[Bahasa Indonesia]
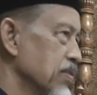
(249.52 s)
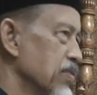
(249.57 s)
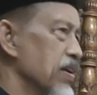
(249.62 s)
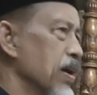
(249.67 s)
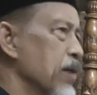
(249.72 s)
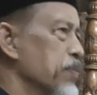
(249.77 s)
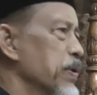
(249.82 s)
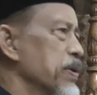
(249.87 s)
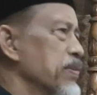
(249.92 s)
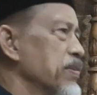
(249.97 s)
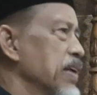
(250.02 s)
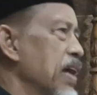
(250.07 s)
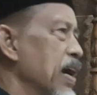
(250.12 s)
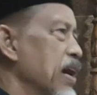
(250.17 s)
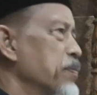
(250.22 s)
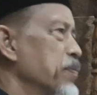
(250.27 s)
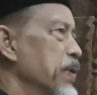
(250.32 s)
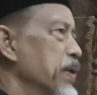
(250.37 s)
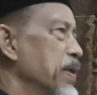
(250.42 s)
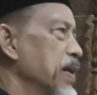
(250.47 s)

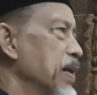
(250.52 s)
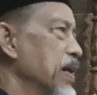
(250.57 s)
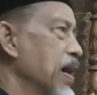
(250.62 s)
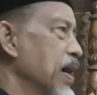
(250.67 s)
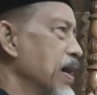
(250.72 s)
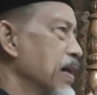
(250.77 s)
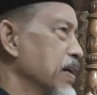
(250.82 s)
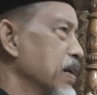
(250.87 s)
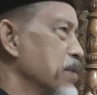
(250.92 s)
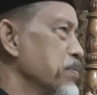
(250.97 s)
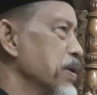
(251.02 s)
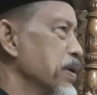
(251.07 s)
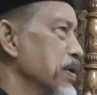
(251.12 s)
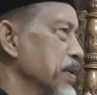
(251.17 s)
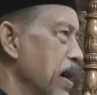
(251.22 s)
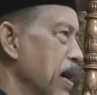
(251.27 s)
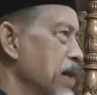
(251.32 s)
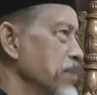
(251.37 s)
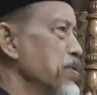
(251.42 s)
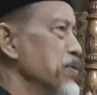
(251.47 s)
Siapa-siapa yang akan
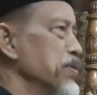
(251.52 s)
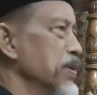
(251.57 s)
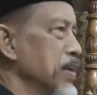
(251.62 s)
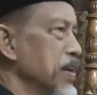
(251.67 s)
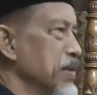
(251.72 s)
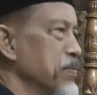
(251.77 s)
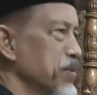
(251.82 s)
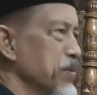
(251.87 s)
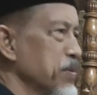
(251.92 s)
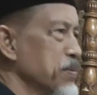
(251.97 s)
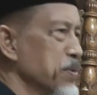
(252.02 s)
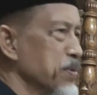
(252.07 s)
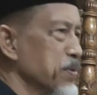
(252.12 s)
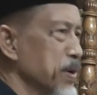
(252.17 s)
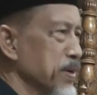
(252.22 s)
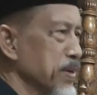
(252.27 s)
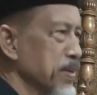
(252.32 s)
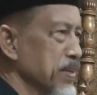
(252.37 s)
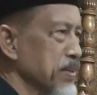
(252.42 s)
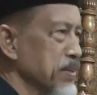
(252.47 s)
bergabung dalam
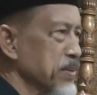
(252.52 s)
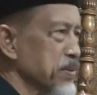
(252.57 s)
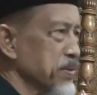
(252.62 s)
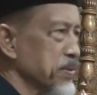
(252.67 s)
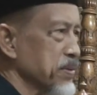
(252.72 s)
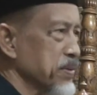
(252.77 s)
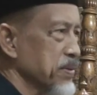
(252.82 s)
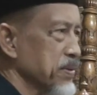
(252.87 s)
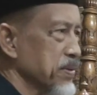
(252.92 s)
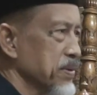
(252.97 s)
rombongan itu?